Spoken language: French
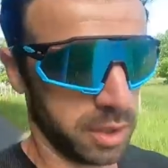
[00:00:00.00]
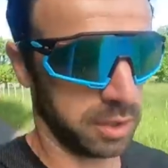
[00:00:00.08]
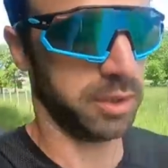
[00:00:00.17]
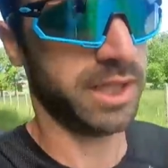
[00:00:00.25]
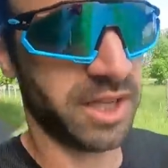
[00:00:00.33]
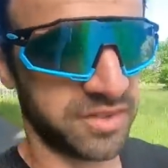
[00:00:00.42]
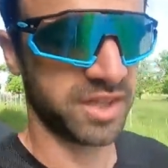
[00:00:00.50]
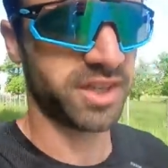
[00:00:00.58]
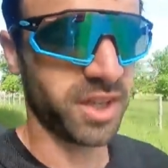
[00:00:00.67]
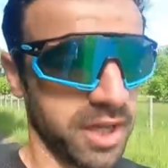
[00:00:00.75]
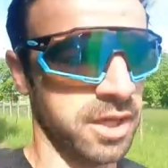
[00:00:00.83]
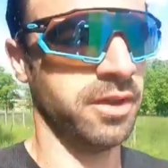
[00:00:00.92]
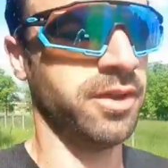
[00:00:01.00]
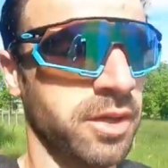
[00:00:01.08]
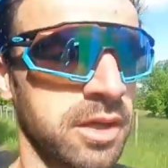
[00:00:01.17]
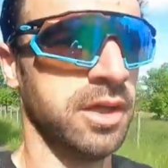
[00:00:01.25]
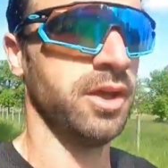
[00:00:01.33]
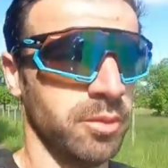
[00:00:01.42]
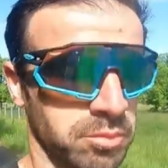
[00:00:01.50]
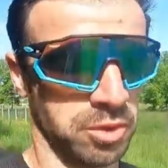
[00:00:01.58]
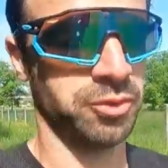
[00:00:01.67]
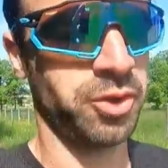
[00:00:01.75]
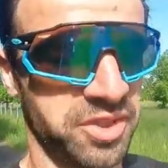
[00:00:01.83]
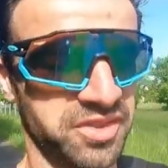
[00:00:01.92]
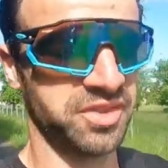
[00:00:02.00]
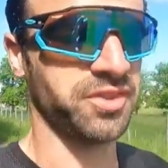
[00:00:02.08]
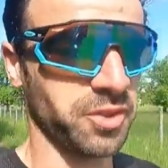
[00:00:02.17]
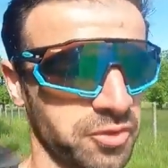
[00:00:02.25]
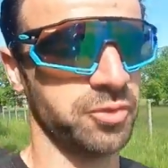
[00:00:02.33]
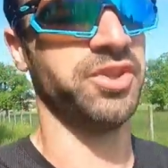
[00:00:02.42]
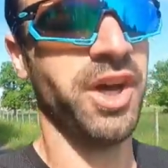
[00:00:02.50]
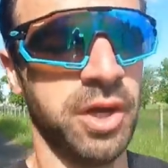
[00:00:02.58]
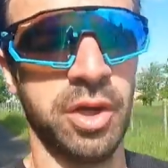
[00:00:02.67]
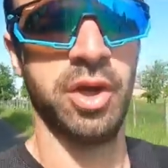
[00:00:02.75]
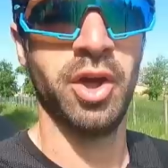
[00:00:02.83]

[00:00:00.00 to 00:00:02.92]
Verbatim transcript: euh, élastique, bande de résistance, tout ça.